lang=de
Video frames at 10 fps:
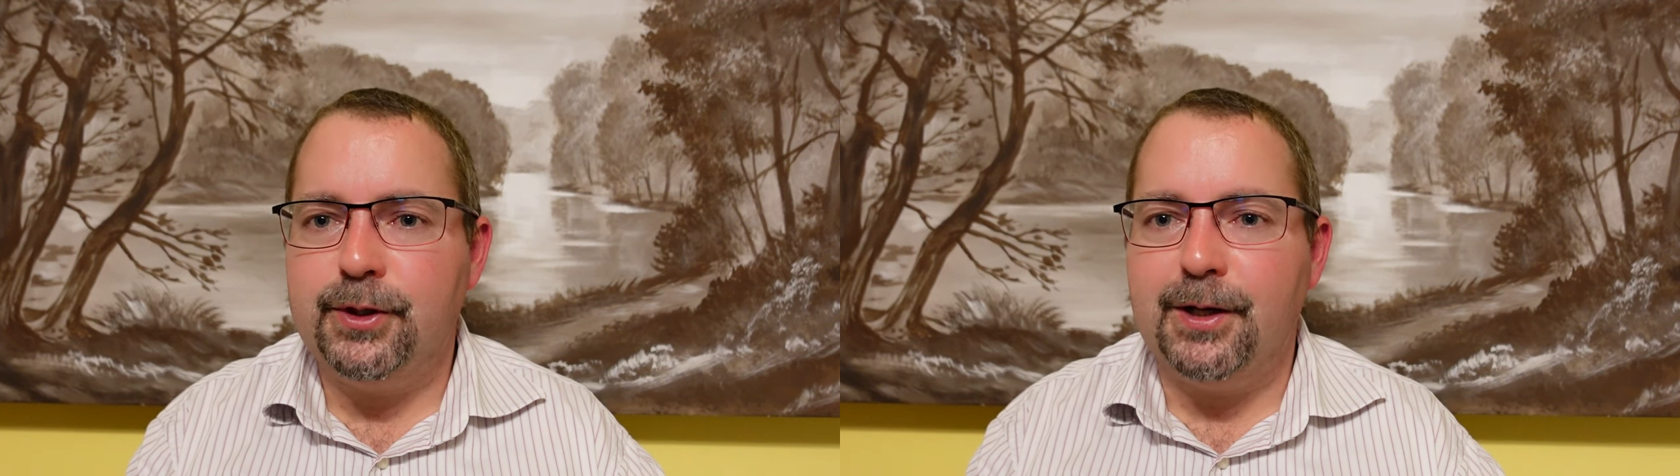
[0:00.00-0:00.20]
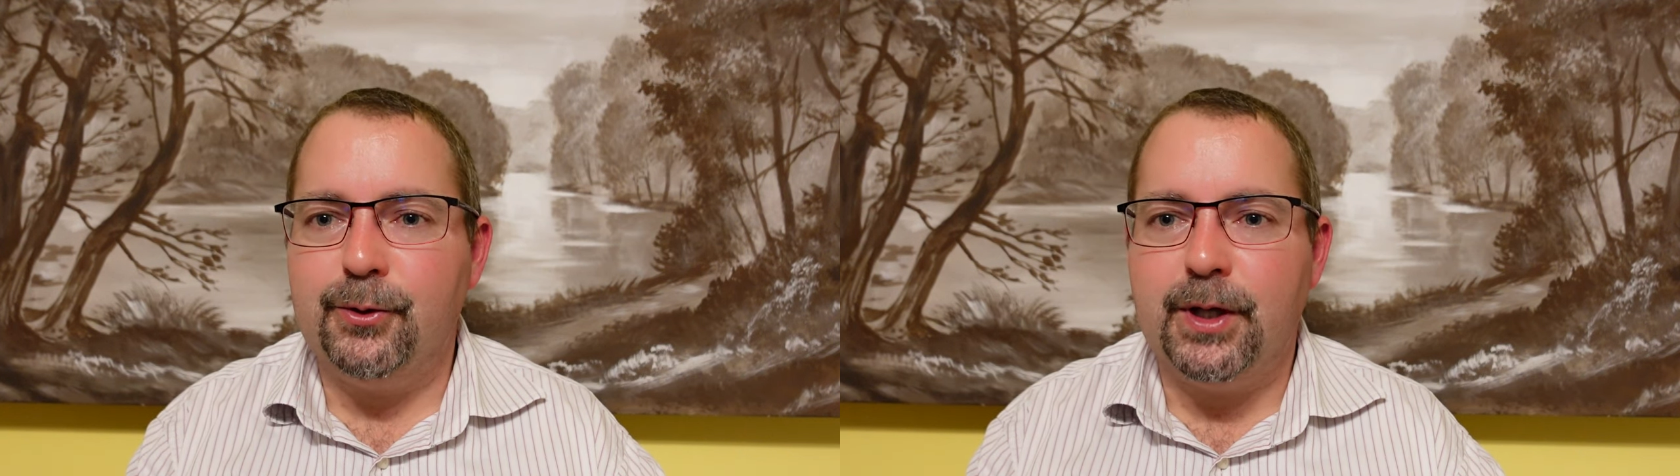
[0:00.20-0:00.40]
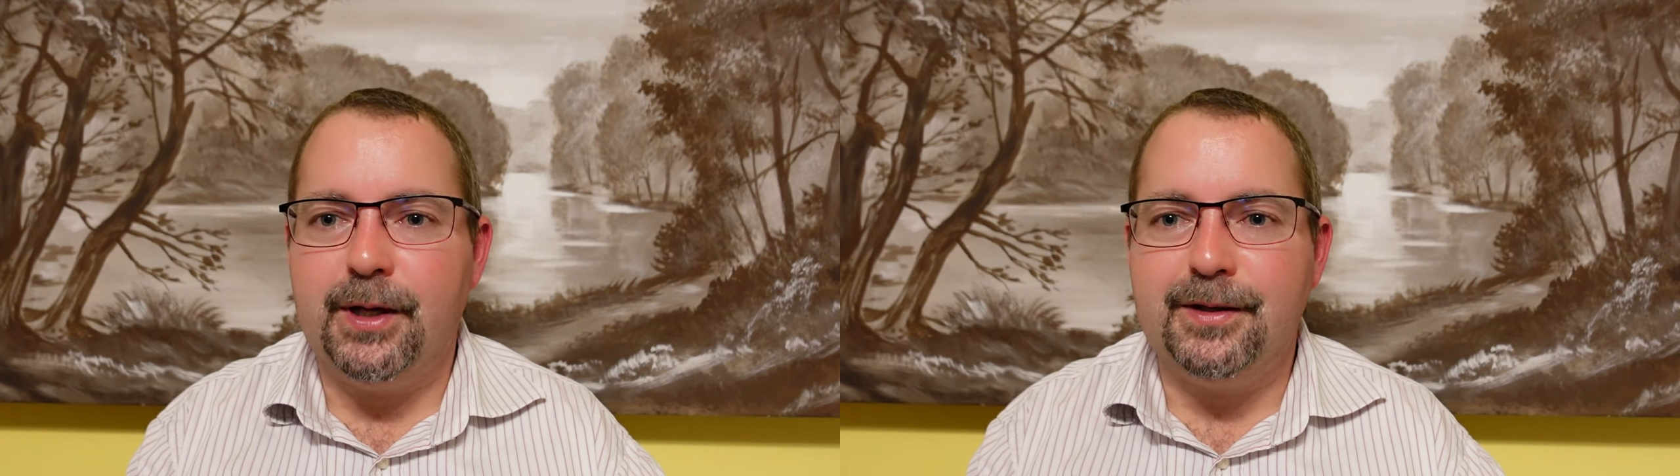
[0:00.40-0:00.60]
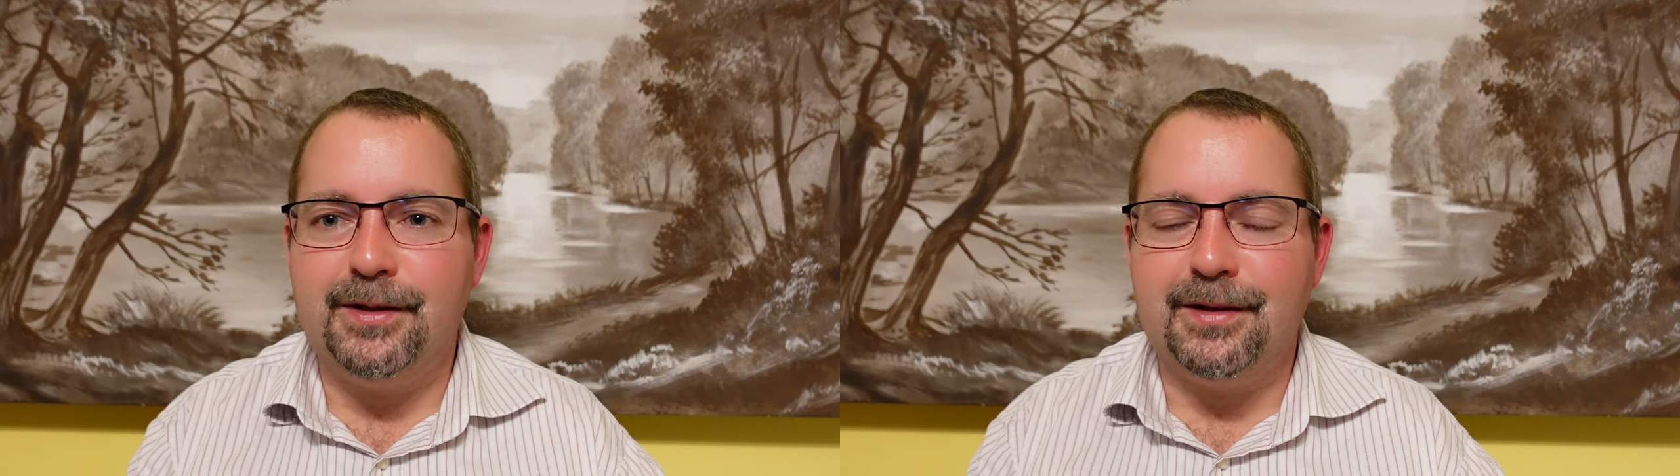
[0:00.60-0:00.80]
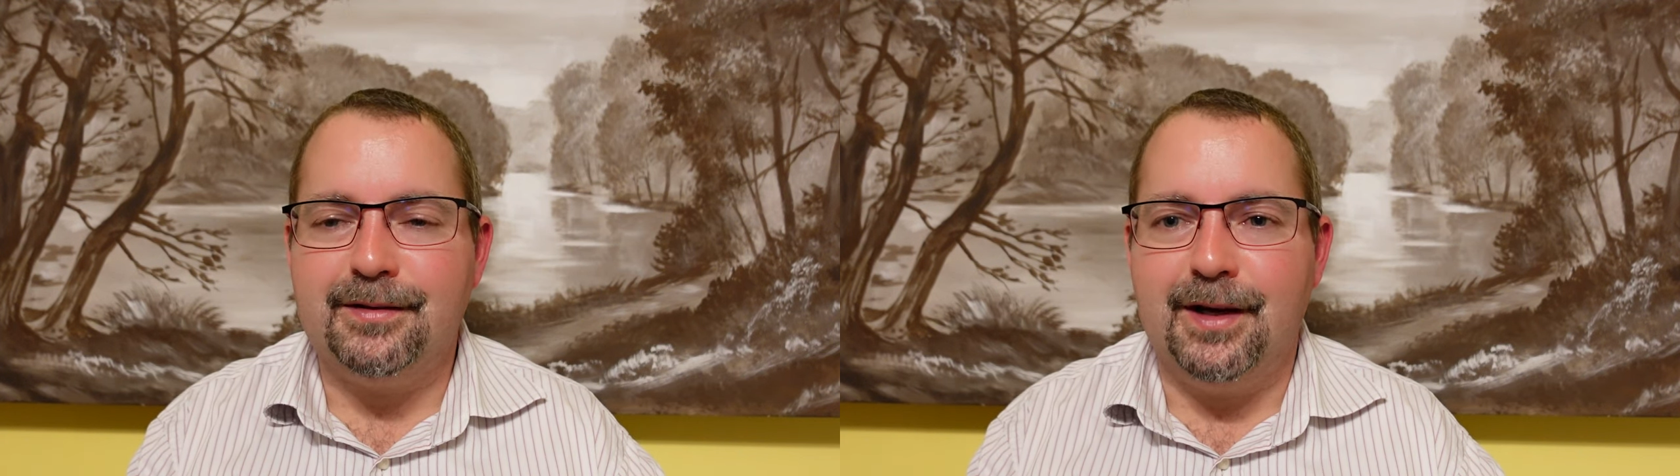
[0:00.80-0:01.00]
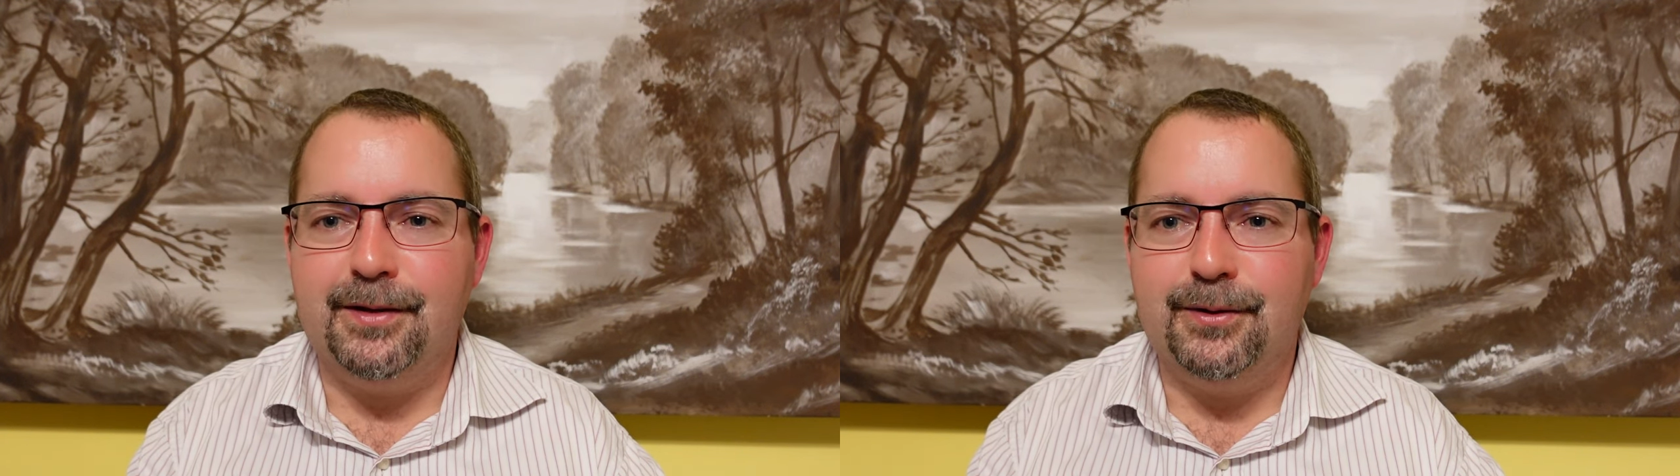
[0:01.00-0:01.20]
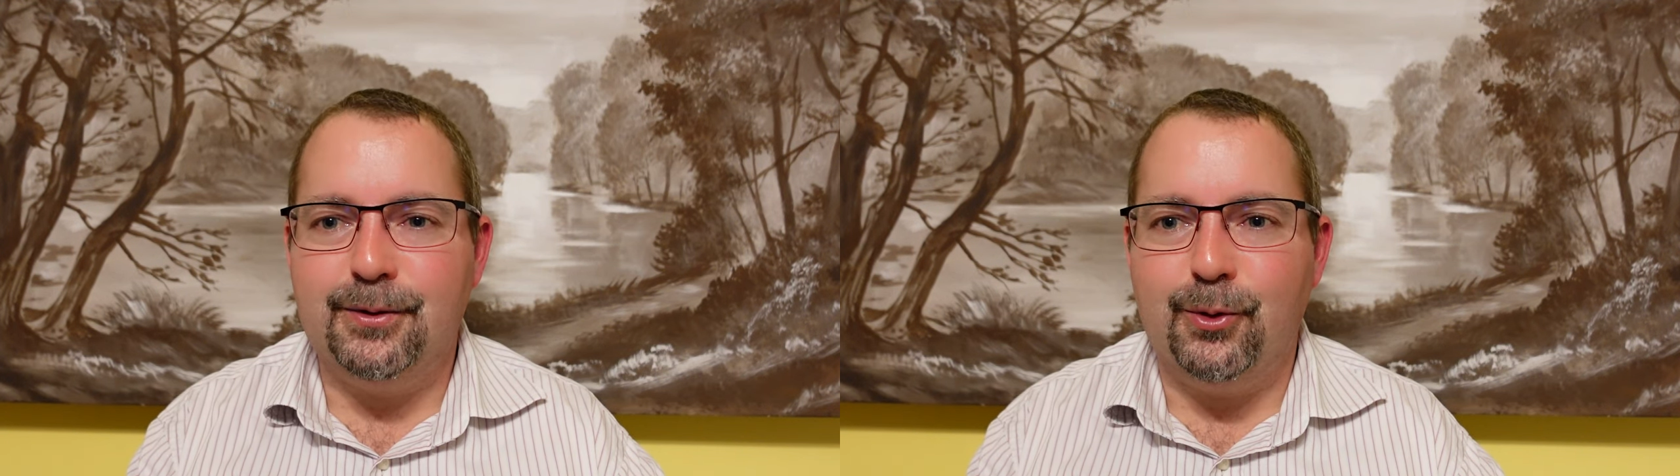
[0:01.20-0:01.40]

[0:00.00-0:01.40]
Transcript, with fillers: den einen oder anderen interessant